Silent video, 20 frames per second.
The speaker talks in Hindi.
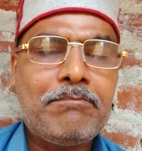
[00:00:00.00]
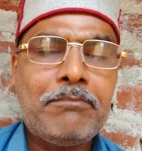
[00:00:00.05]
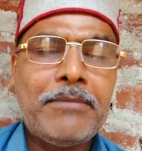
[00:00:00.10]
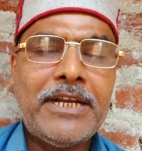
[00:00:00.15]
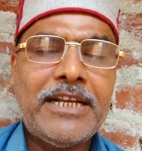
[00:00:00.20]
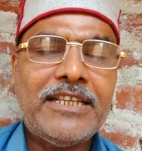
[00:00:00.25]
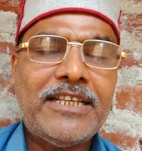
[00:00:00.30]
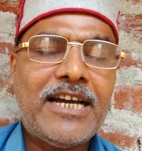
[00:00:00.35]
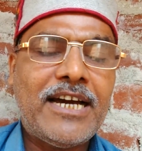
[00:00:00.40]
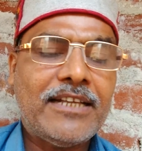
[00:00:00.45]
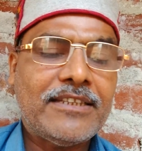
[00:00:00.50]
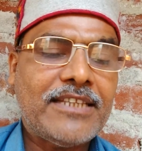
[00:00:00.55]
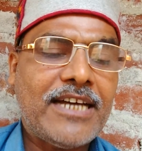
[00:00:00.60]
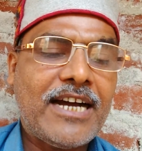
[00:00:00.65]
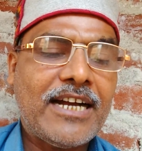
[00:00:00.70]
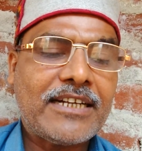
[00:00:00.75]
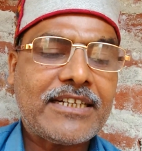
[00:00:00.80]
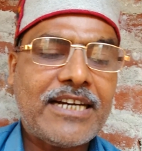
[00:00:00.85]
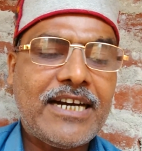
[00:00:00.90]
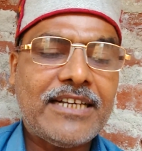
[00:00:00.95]

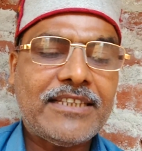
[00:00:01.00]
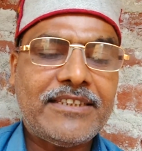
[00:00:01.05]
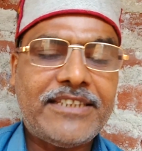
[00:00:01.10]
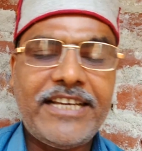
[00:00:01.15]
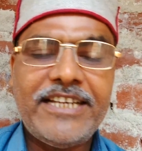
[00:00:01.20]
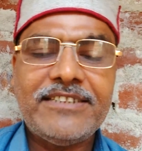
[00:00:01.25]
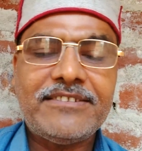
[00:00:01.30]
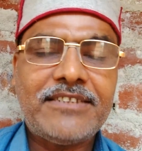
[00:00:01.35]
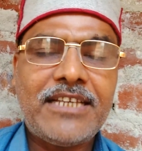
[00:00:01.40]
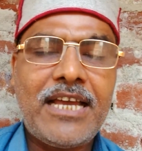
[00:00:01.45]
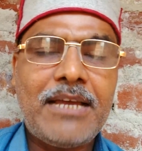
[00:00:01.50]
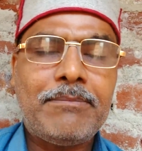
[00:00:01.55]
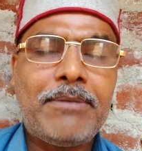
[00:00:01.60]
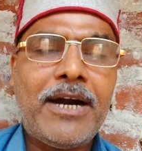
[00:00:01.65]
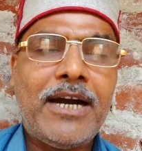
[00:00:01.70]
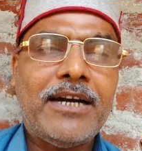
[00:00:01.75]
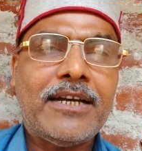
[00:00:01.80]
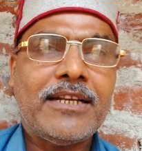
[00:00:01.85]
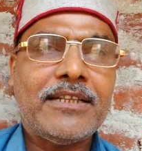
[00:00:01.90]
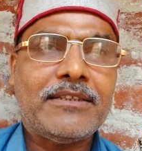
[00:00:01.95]
मर्यादा का देश है
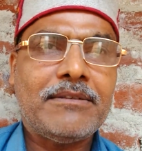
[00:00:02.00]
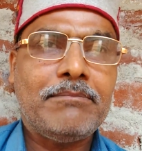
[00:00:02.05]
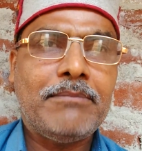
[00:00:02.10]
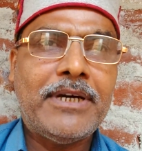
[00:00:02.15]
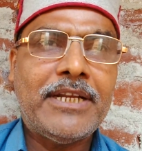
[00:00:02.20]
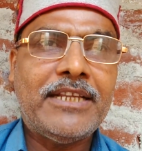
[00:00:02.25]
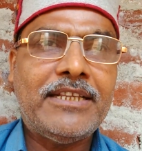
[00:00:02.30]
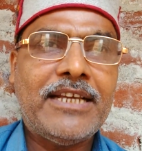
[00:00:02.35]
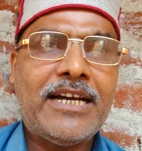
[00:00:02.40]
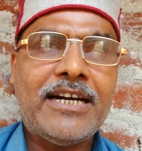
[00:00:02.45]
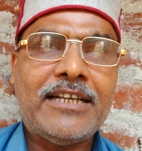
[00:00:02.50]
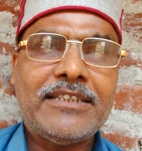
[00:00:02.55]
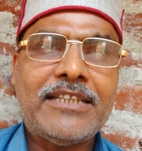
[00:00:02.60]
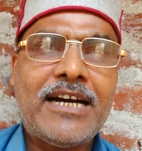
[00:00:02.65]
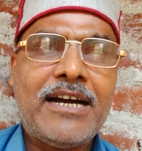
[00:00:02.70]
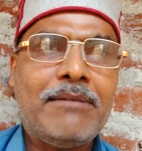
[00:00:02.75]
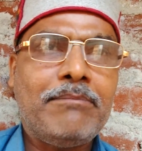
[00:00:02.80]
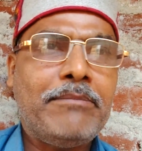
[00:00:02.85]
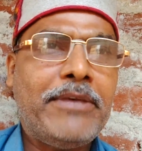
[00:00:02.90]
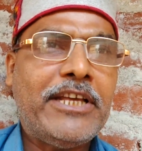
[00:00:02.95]
भारत
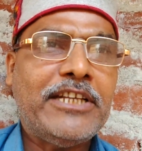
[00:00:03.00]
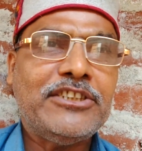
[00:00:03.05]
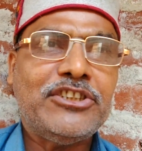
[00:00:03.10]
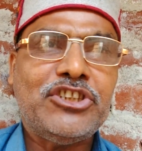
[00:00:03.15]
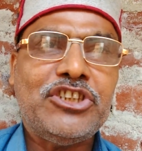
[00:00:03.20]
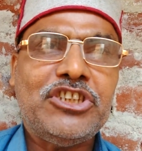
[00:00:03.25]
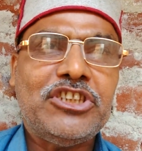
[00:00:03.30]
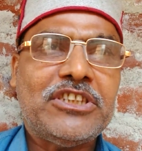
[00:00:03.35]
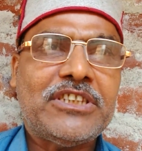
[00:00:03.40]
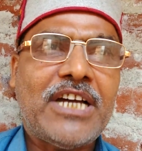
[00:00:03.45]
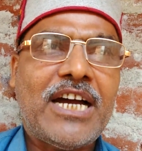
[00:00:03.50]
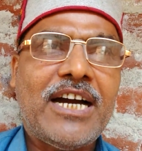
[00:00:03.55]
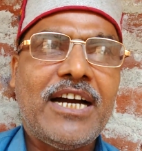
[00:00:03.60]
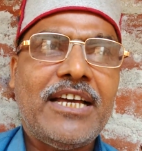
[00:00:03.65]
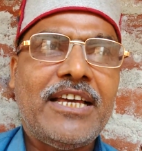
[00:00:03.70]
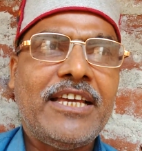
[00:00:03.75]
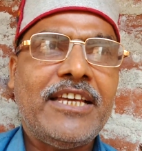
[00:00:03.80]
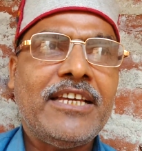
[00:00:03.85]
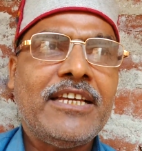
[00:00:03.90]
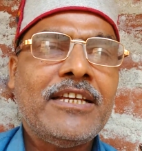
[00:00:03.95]
मर्यादा में जीता
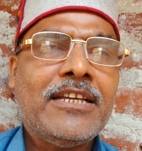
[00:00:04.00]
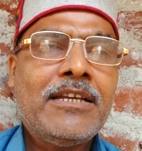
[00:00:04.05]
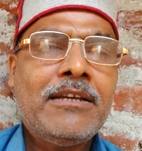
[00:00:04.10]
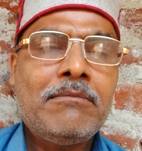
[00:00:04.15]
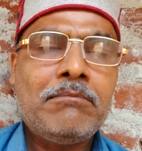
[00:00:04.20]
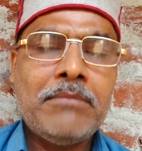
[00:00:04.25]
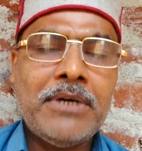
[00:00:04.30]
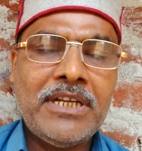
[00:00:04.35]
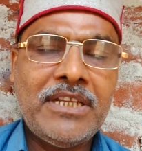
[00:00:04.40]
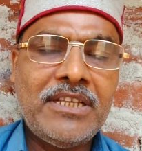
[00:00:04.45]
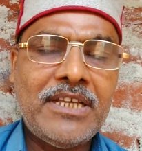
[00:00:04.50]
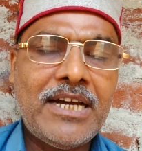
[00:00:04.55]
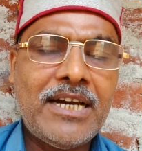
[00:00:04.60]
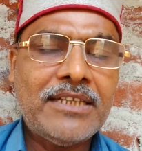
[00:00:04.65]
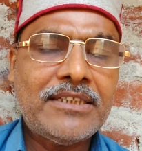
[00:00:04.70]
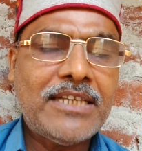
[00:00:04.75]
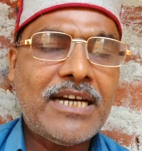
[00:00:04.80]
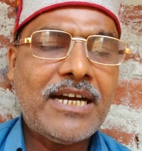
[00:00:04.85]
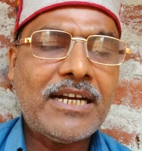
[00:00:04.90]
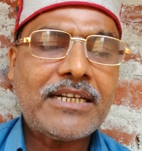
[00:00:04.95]
है
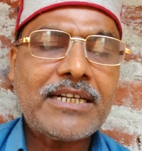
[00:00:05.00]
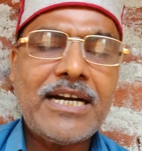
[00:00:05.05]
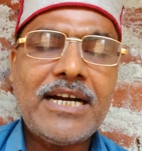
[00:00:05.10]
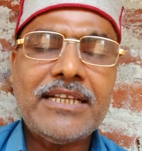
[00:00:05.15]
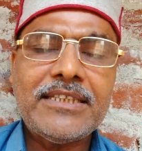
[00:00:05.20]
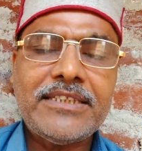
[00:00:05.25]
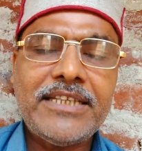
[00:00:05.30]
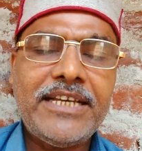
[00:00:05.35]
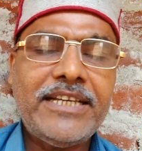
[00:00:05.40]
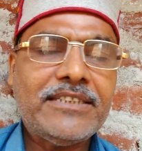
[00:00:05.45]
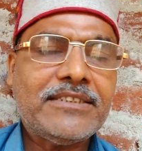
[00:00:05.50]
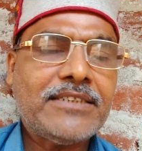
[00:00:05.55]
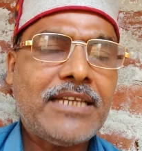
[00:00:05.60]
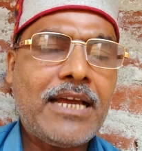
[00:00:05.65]
मर्यादा का देश